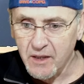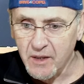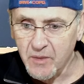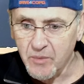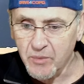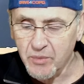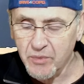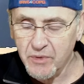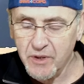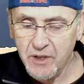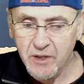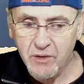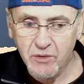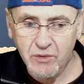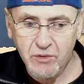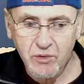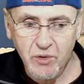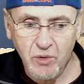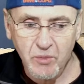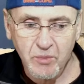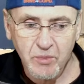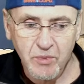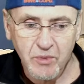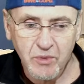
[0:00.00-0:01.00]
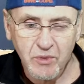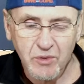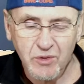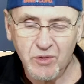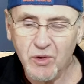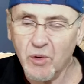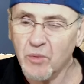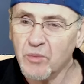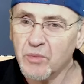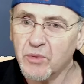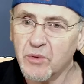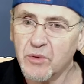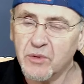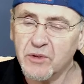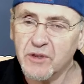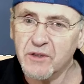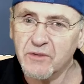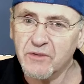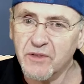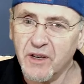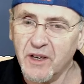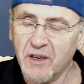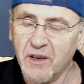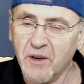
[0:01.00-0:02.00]
Et puis euh, ce qu'on peut,
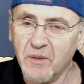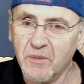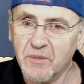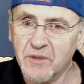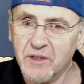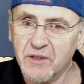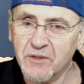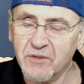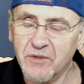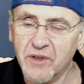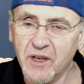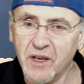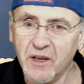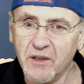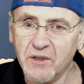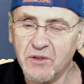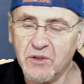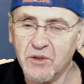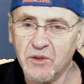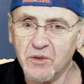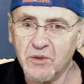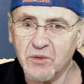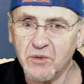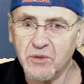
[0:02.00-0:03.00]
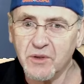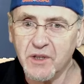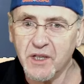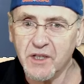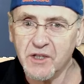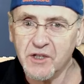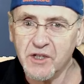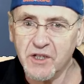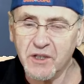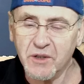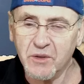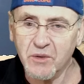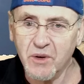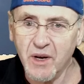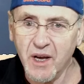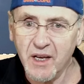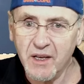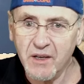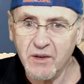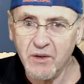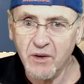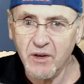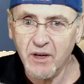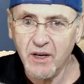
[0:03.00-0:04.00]
aussi faire comme différence quand on achète de
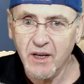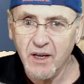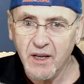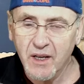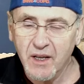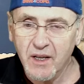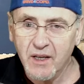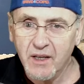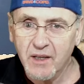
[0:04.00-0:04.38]
la colle,